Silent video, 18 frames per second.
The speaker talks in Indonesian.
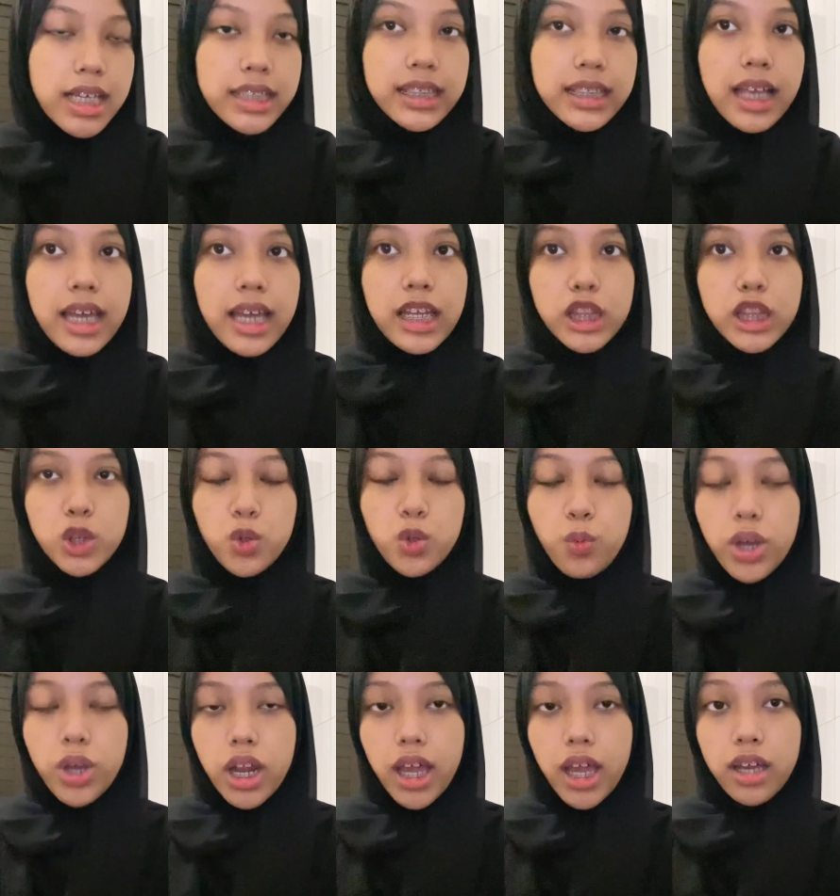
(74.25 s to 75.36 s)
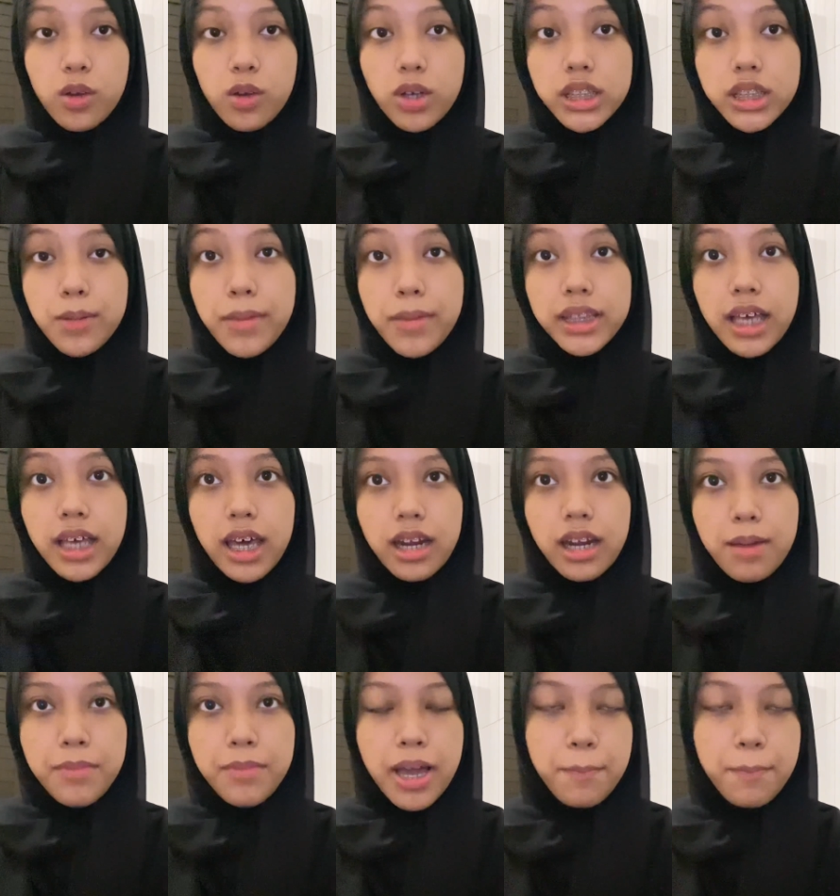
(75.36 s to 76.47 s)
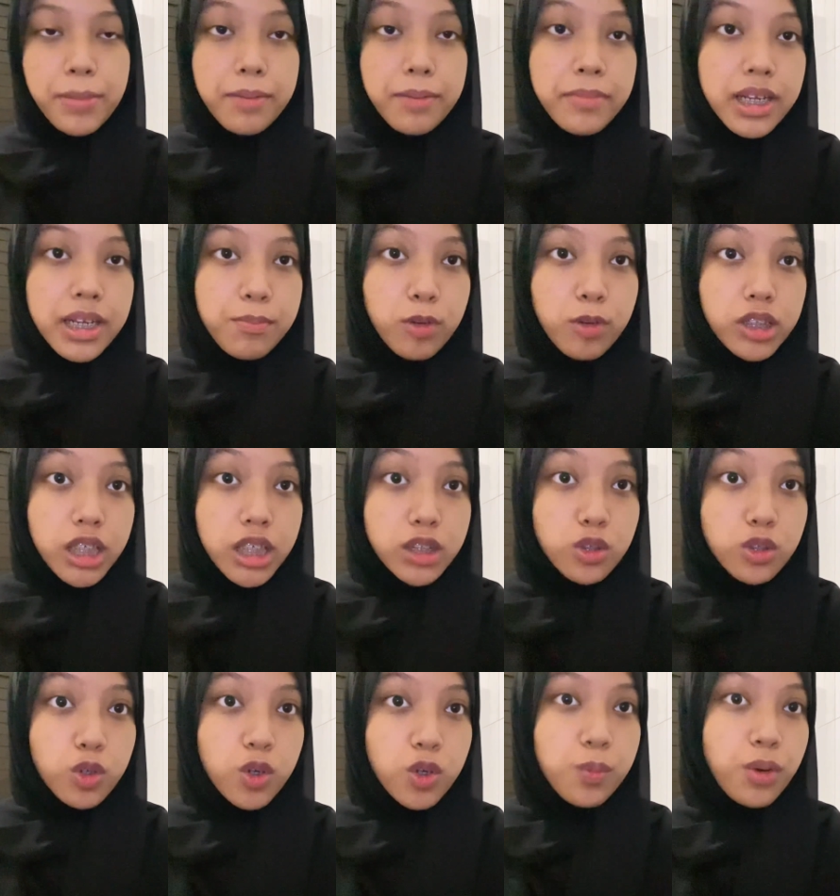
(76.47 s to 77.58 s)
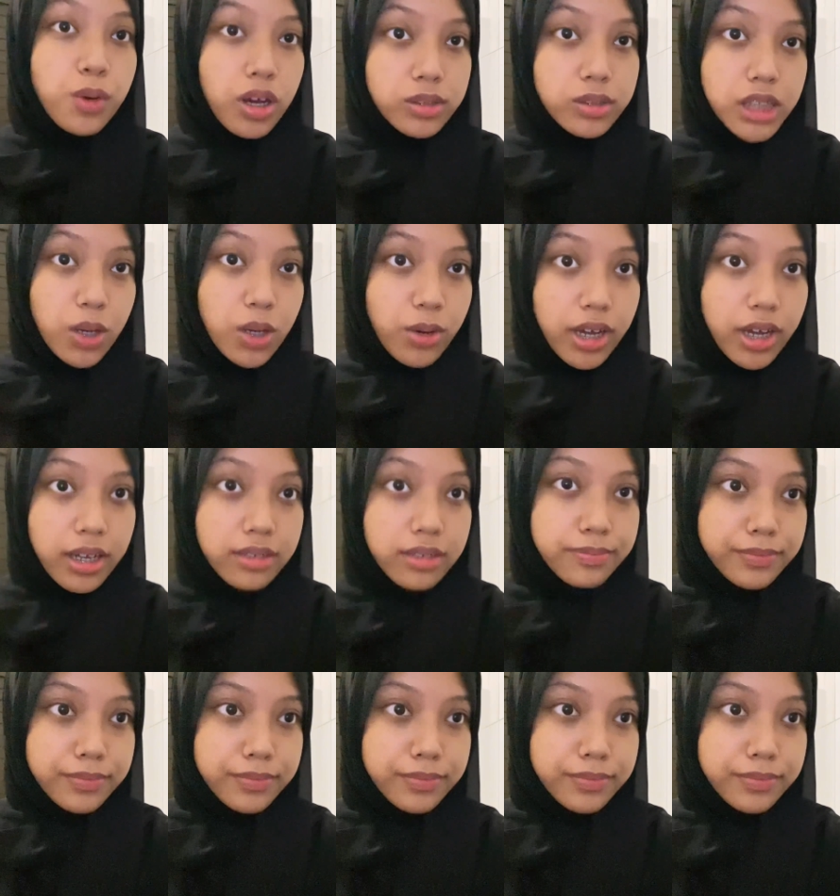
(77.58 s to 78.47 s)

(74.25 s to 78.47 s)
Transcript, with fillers: Selain itu, wilayah kekuasaan Mataram hampir meliputi seluruh Pulau Jawa.